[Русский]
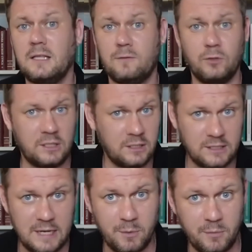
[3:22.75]
Так вот
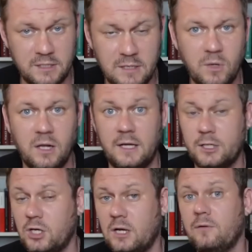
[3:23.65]
этот самый Максим
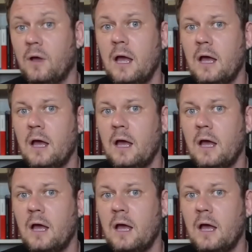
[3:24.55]
Калашников